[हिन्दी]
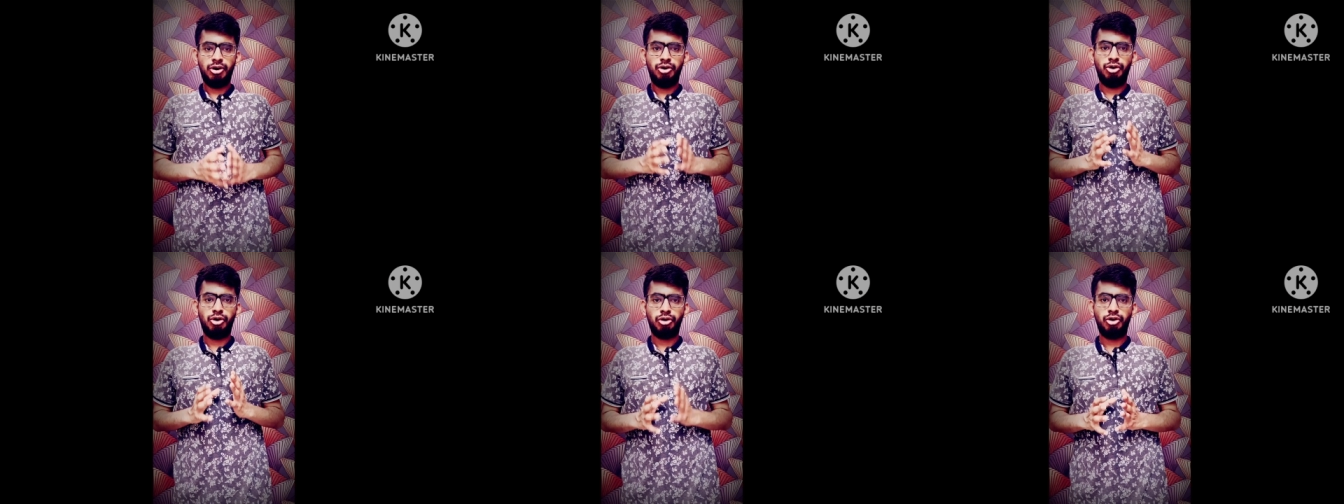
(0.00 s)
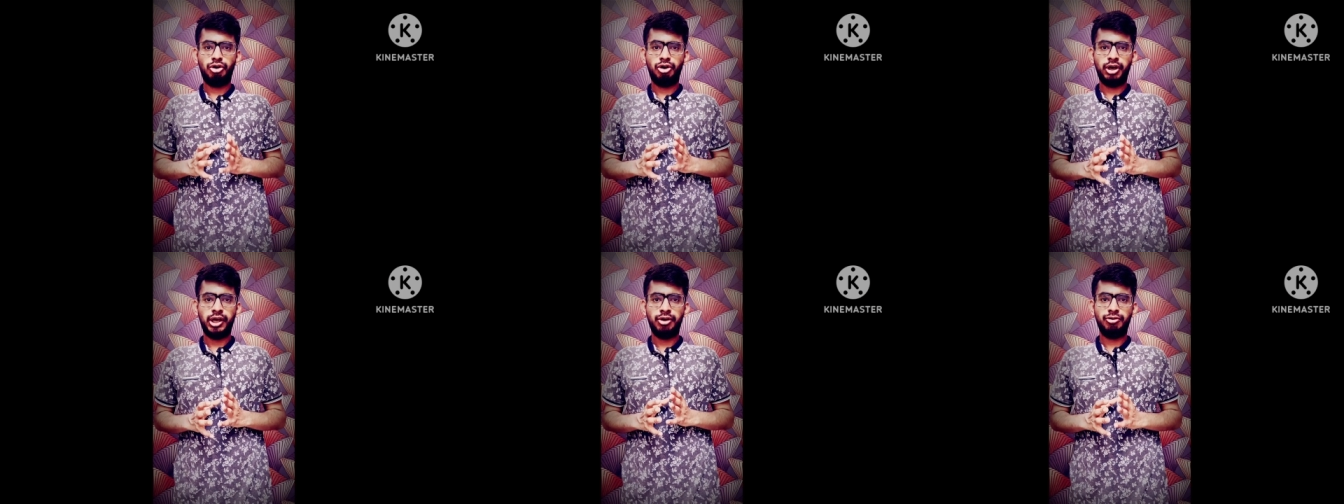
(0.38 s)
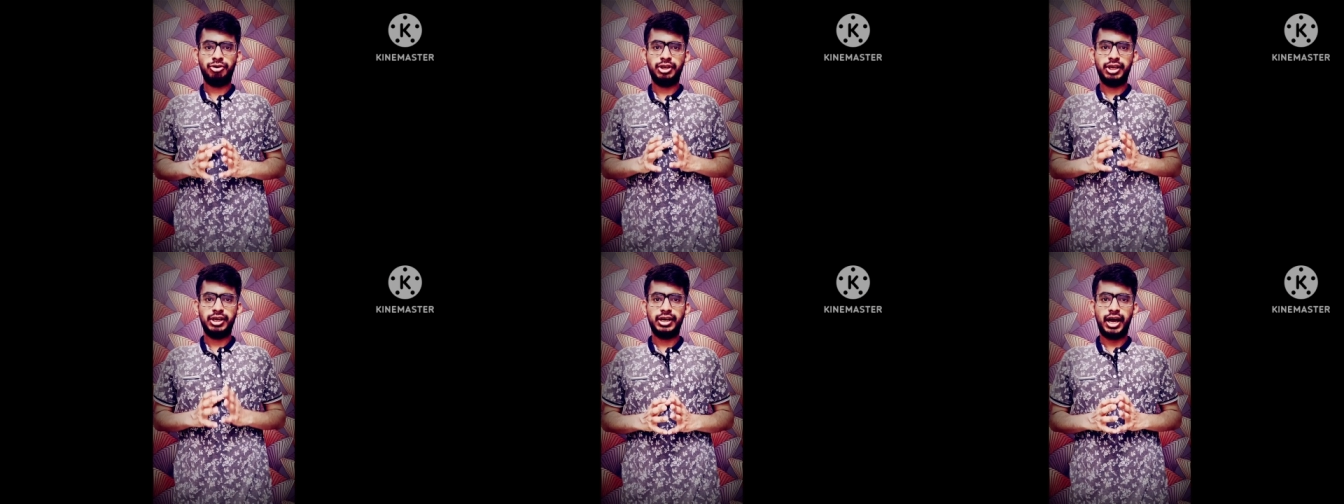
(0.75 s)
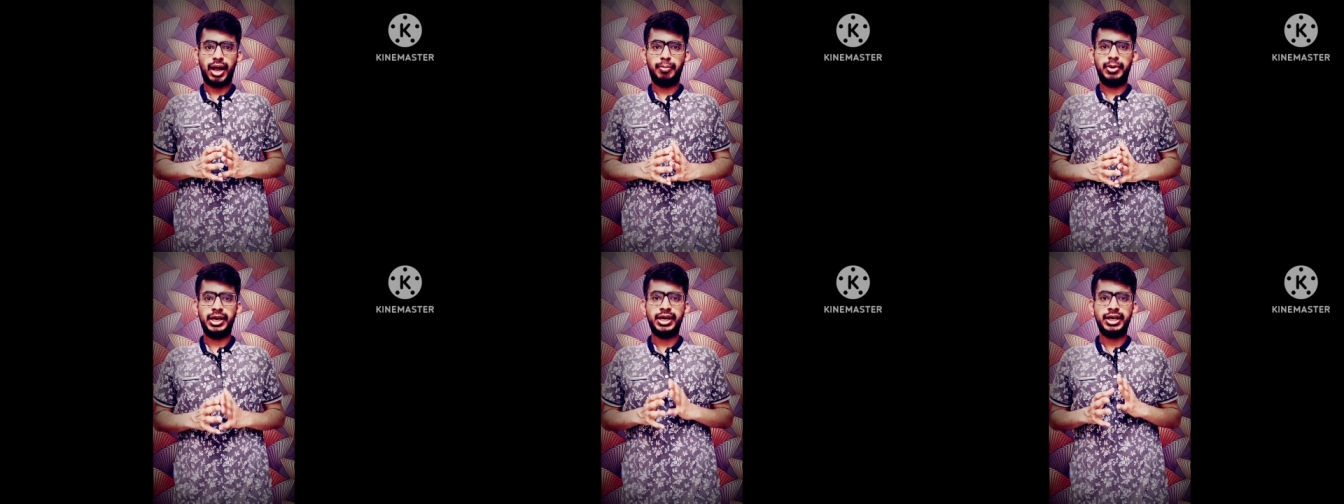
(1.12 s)
लोगों ने उनकी
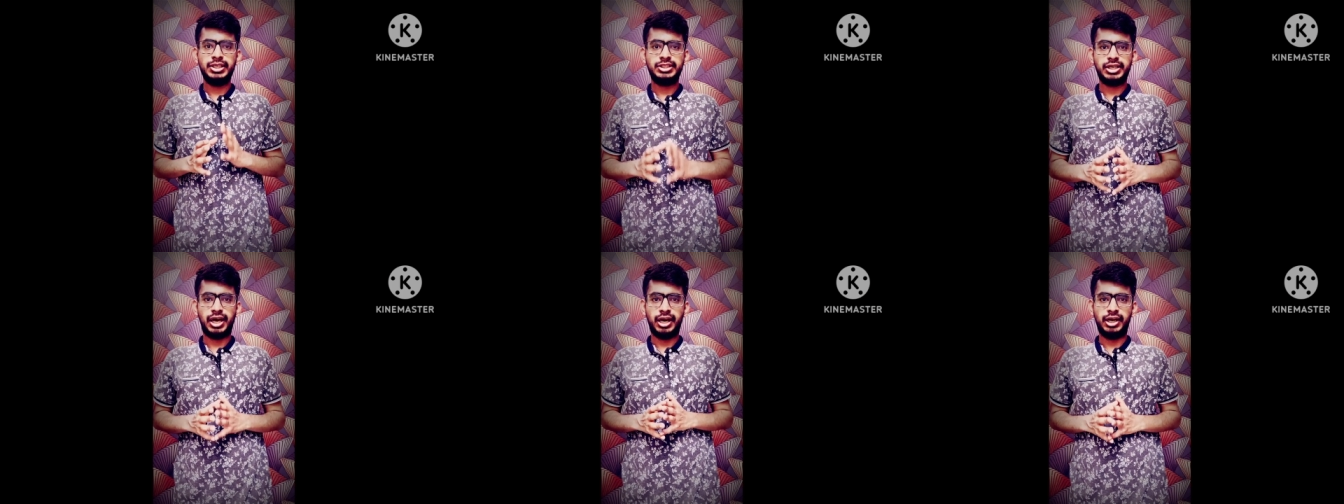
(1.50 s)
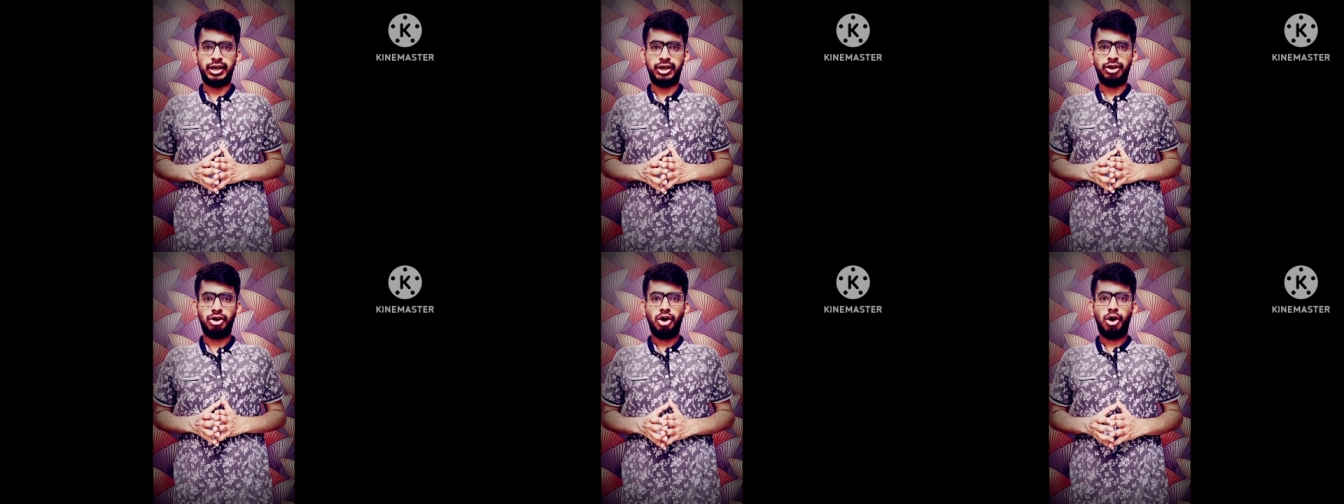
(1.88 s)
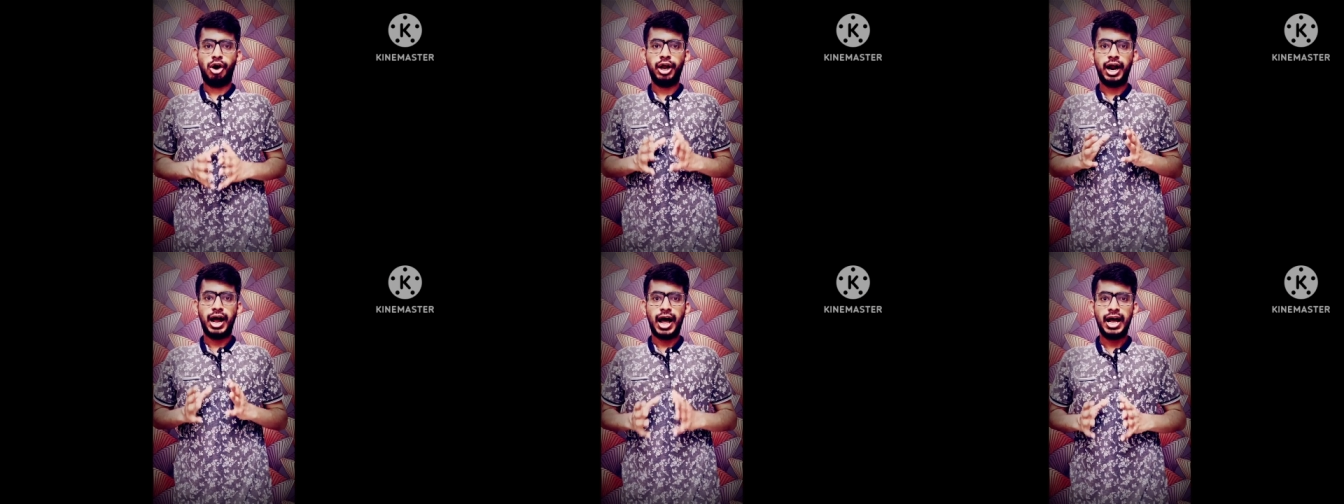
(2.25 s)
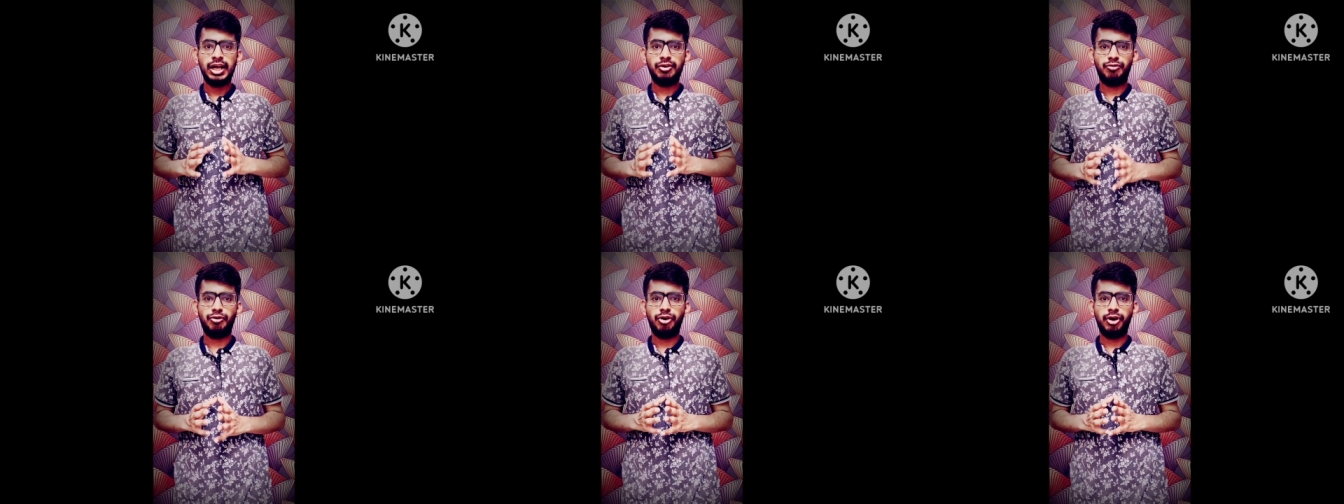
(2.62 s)
काबिलियत जानी और
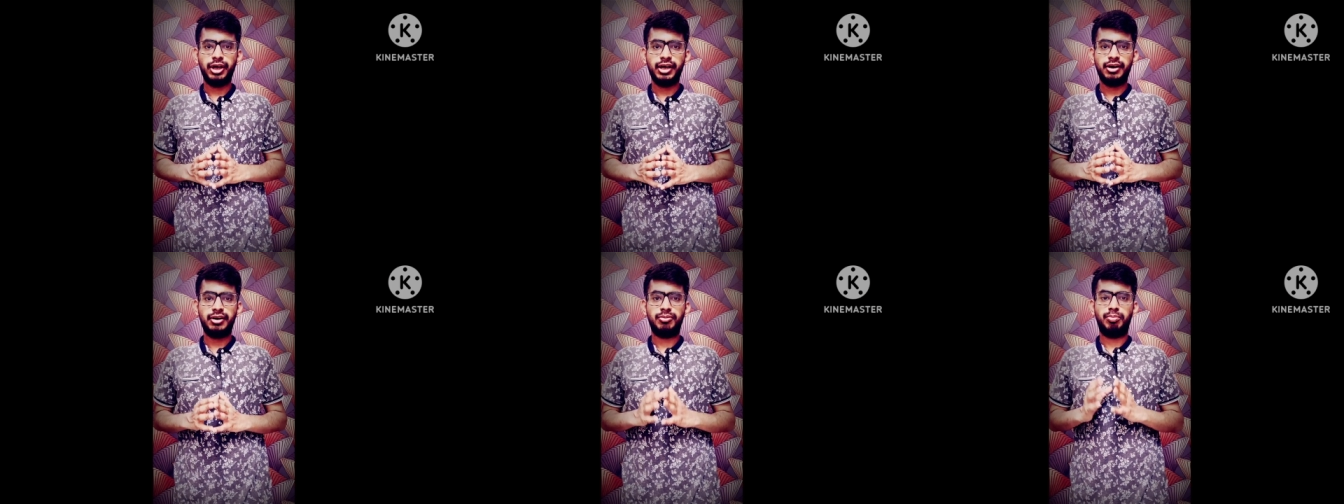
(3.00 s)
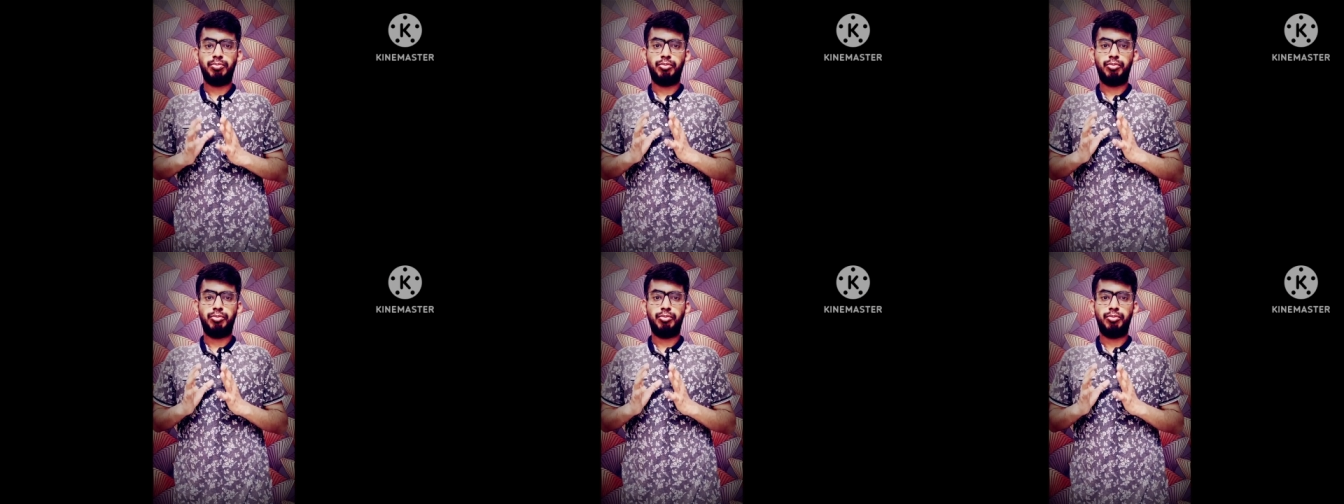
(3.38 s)
आज वो एक